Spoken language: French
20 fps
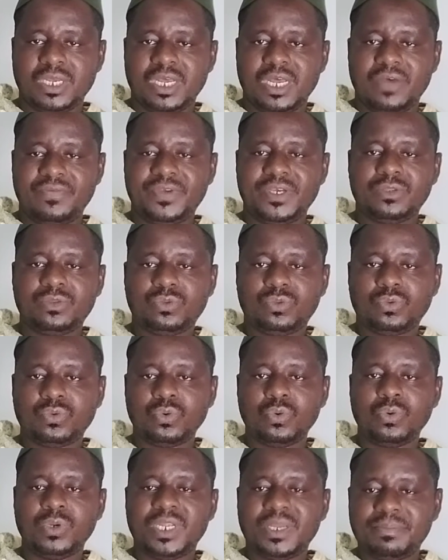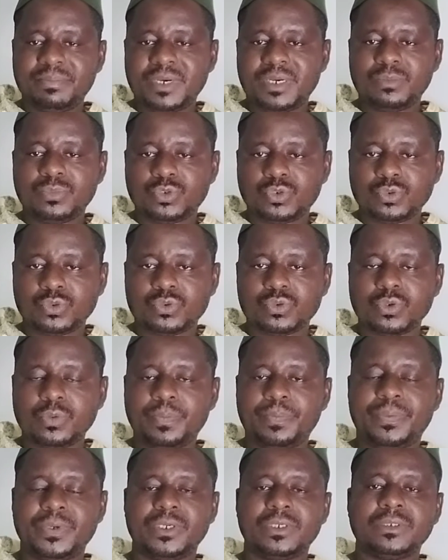avec tous les membres du
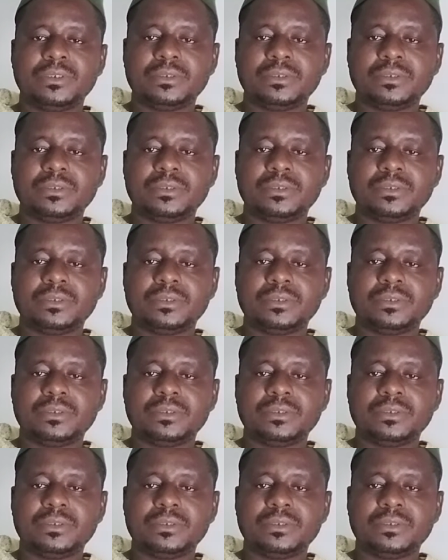groupe,